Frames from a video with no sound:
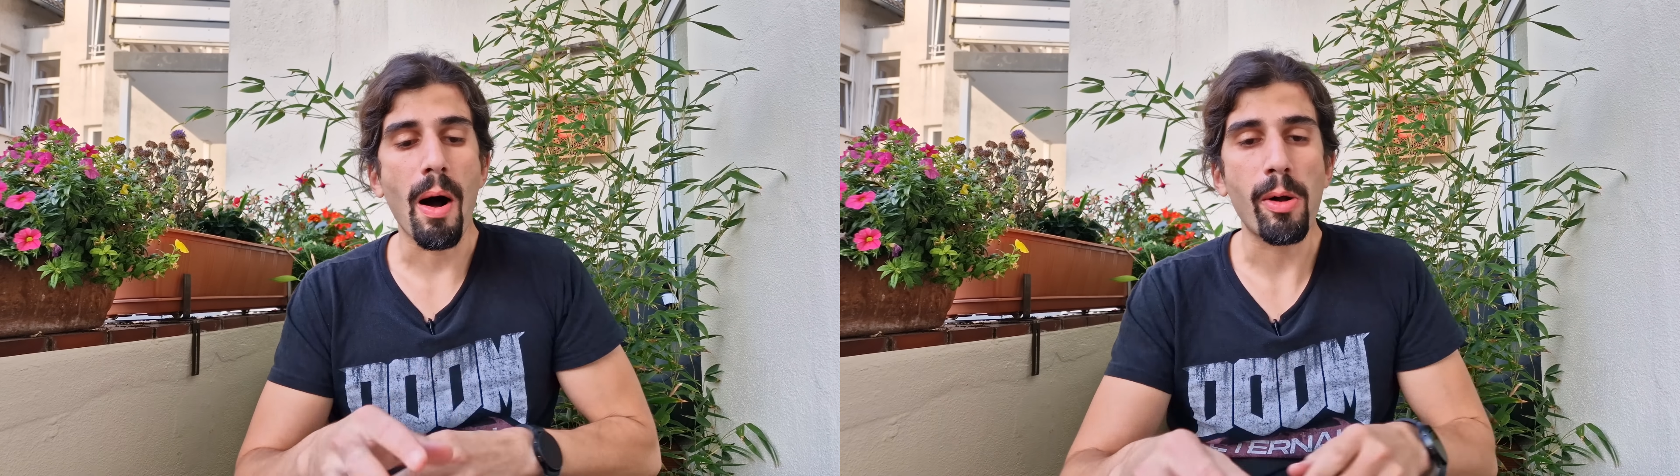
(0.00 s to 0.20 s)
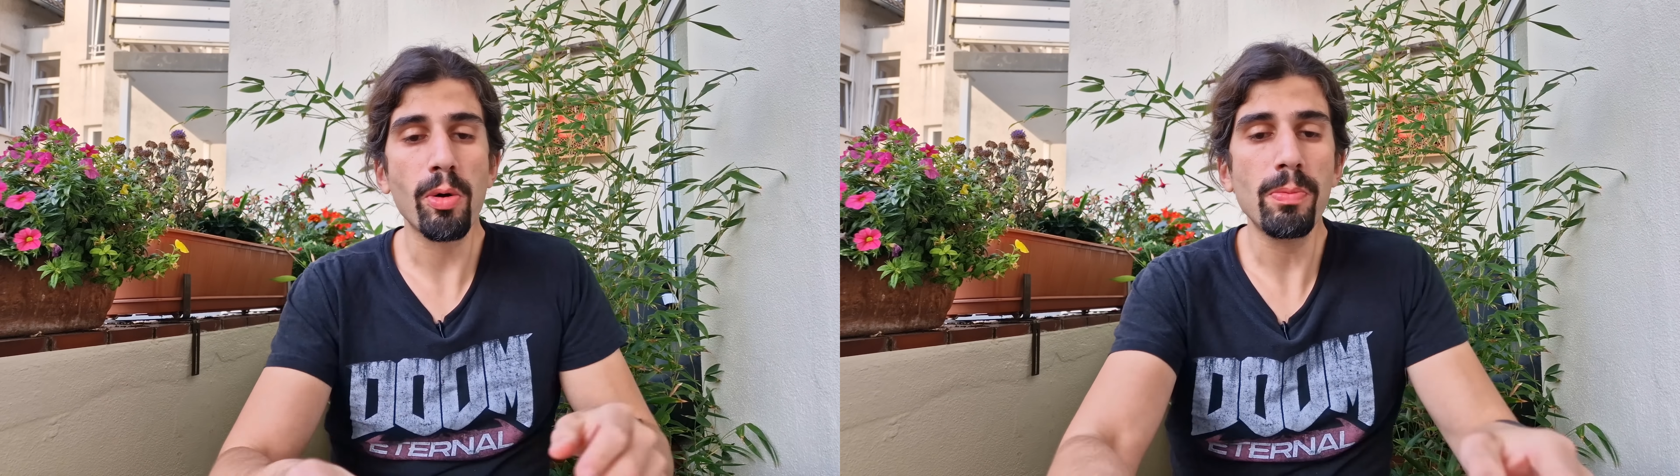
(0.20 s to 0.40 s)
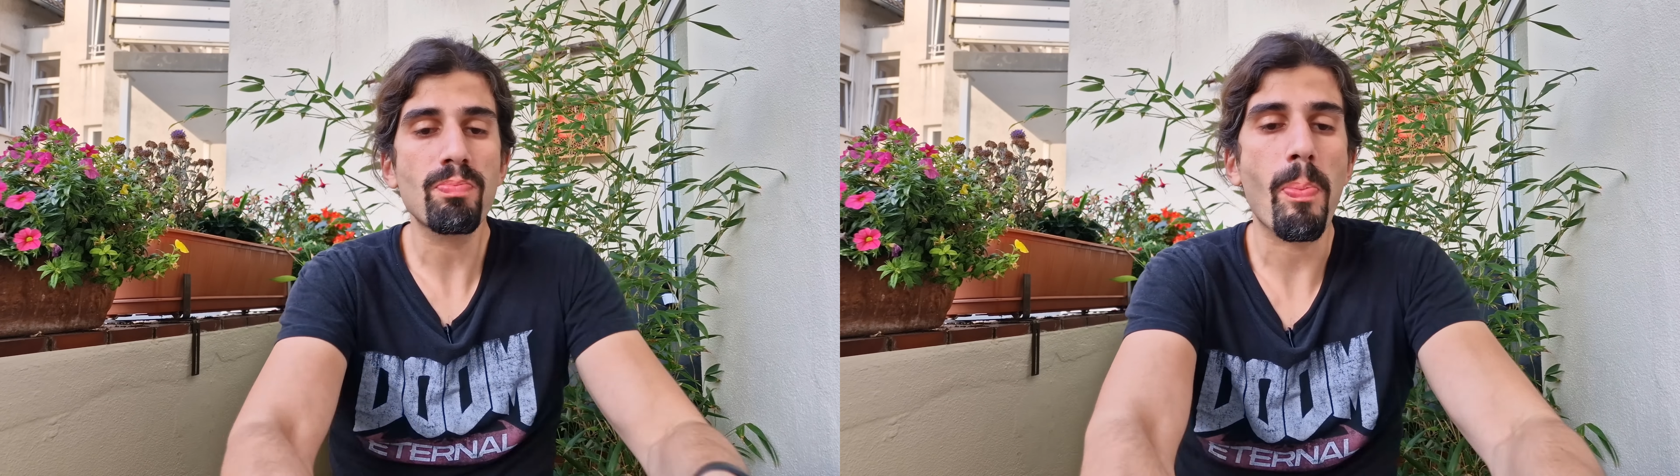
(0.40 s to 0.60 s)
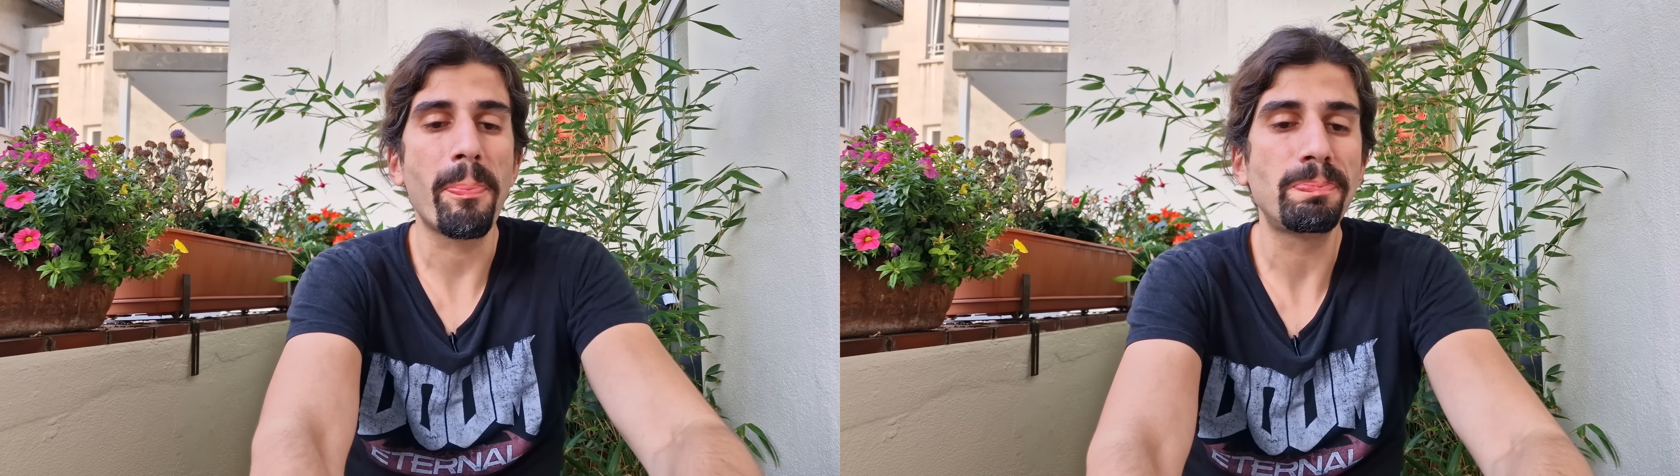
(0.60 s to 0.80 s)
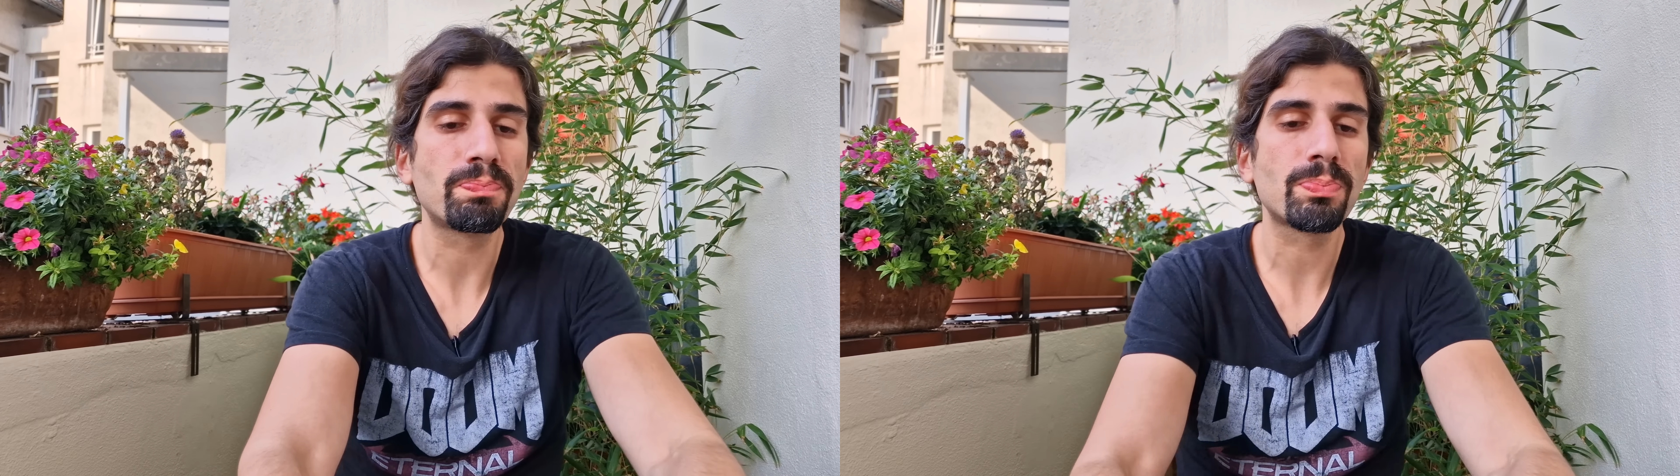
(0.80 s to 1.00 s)
Also,
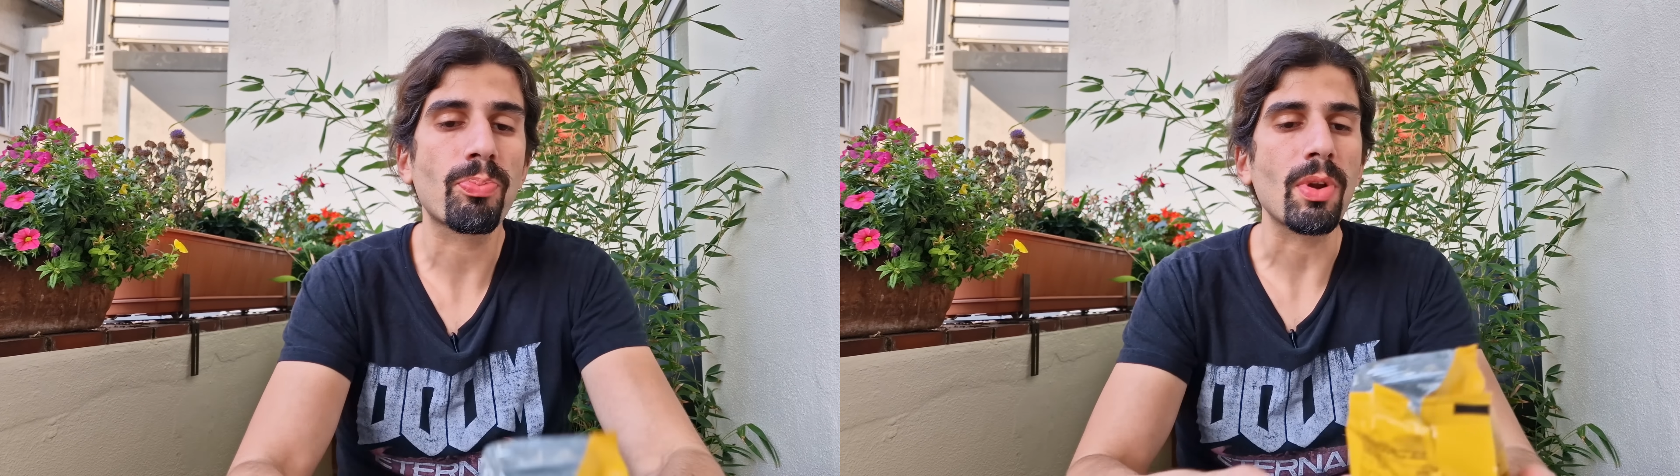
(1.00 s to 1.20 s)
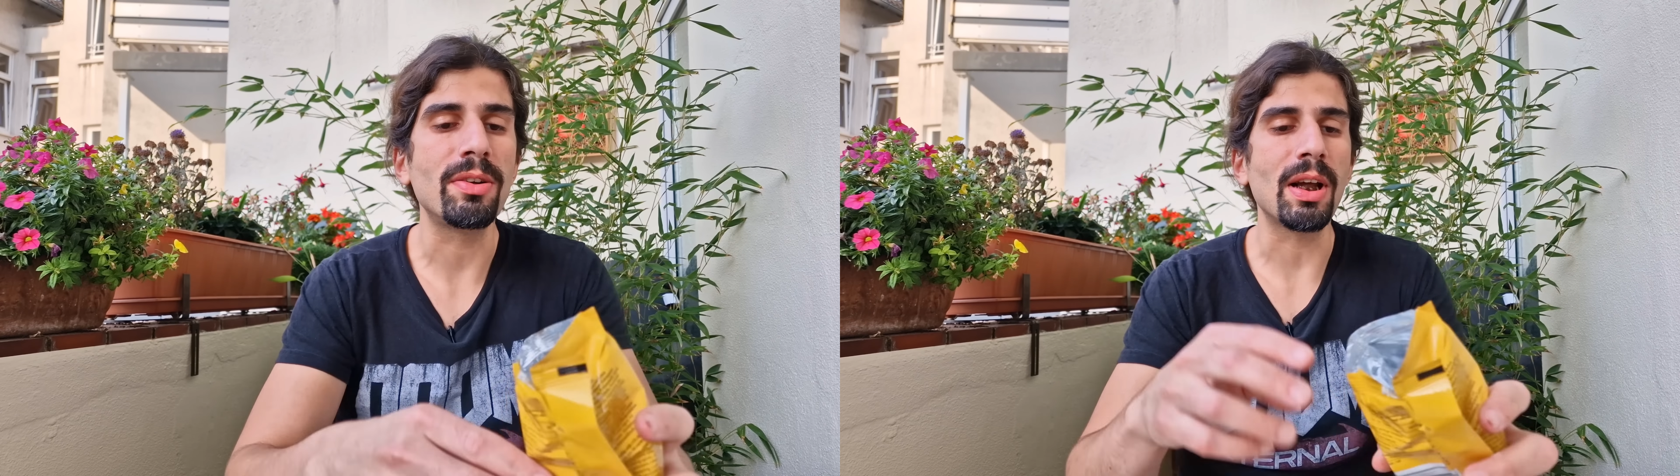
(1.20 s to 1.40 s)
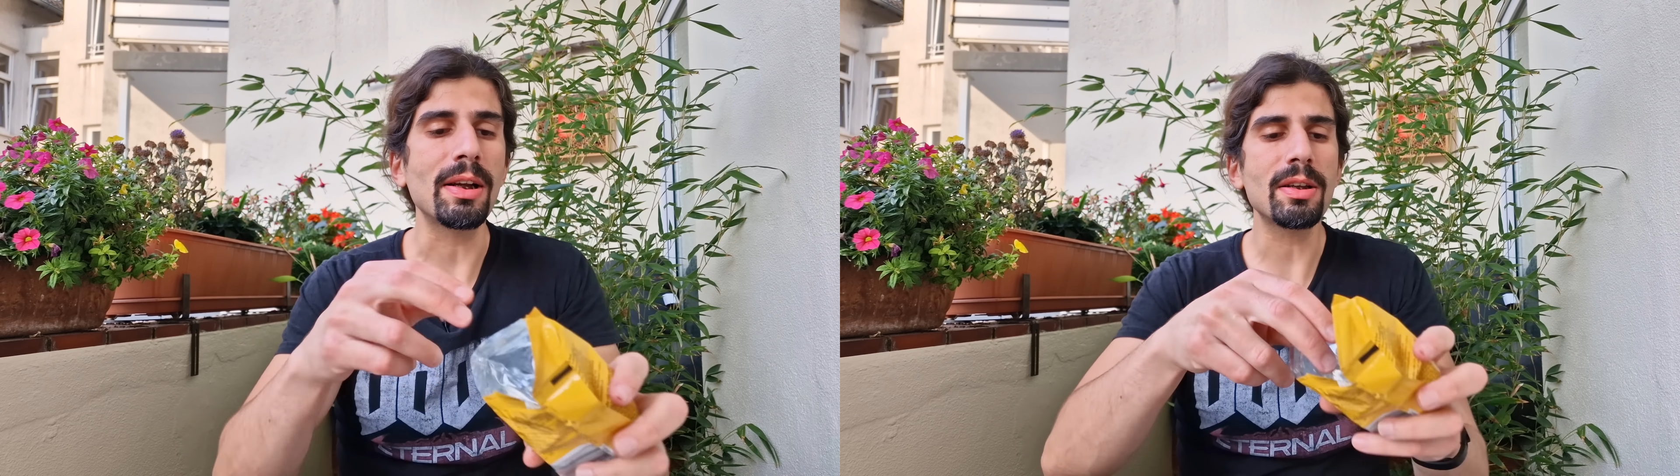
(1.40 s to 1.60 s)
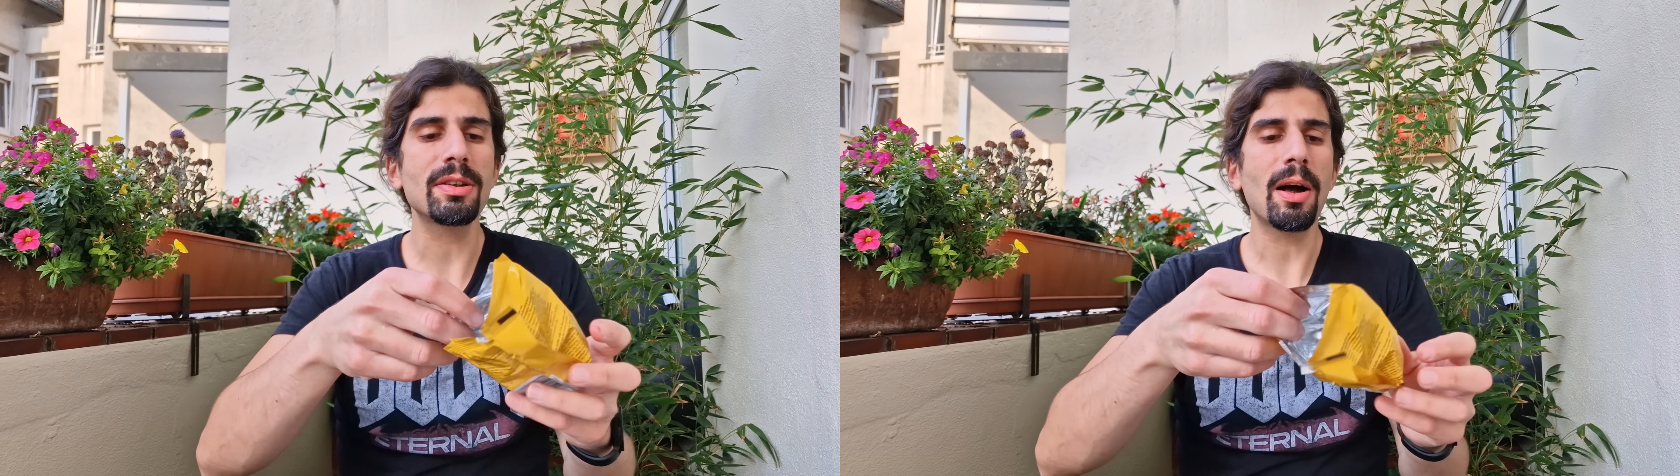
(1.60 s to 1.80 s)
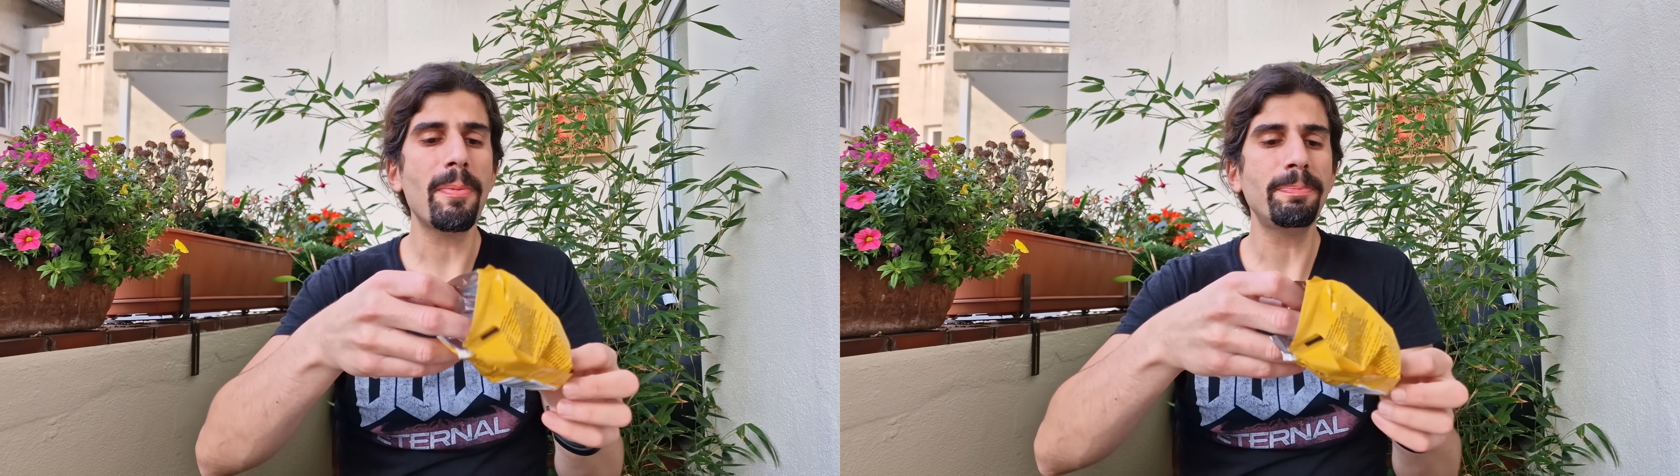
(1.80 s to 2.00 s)
die anderen
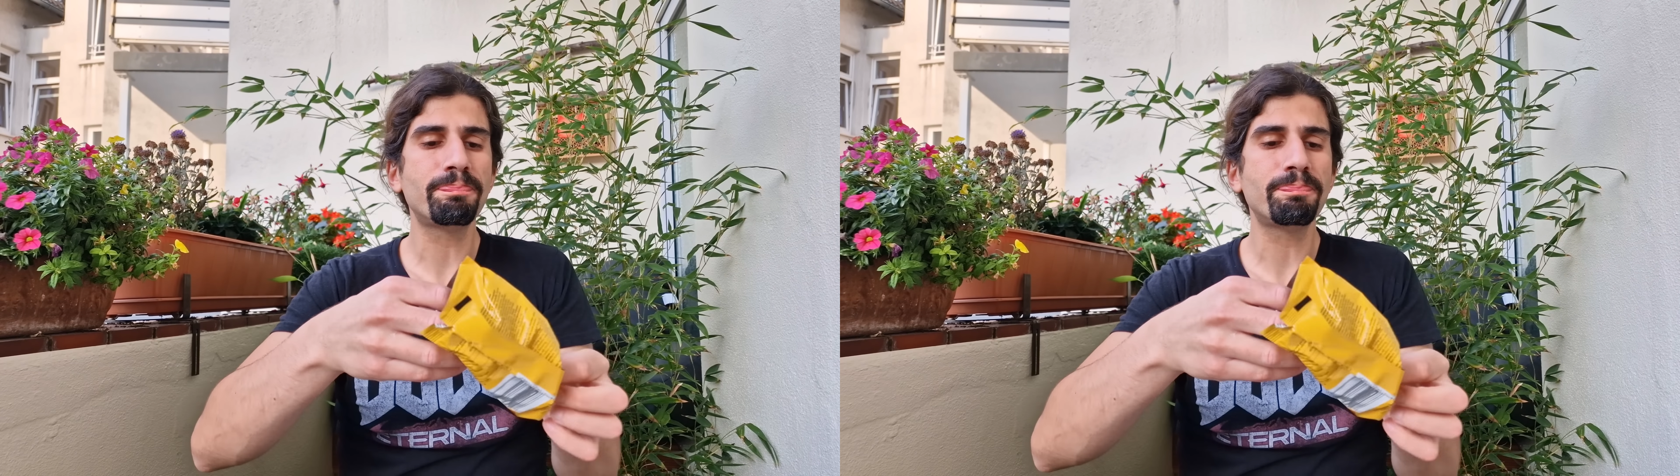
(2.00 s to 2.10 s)
Sachen,